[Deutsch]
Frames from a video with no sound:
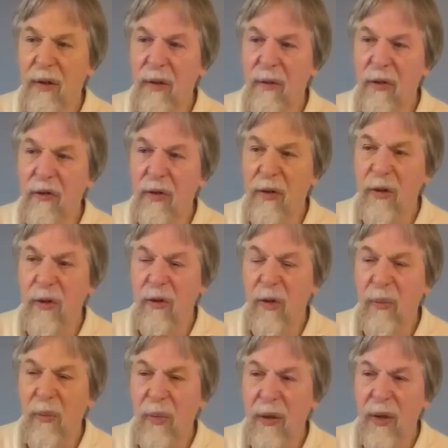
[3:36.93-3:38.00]
die verschiedenen
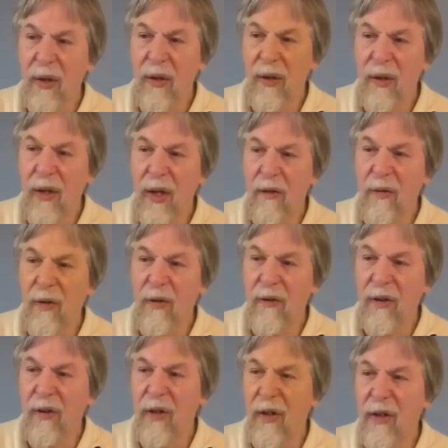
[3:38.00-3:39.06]
Komponenten etwas
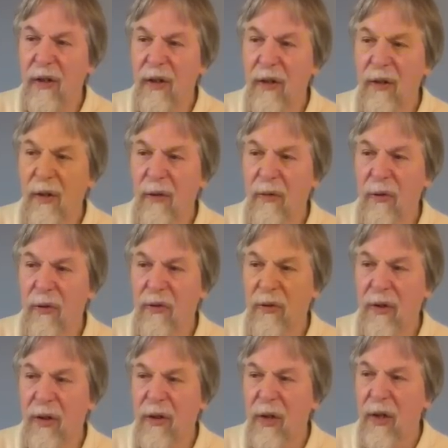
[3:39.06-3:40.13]
detaillierter
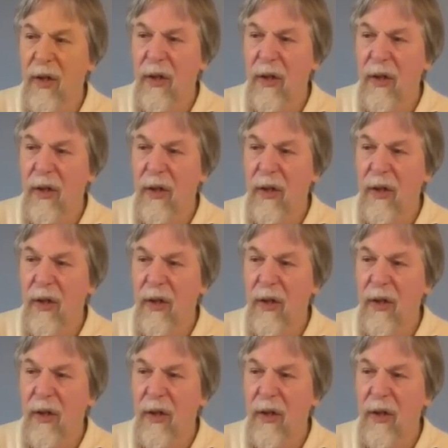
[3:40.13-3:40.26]
vorstellen,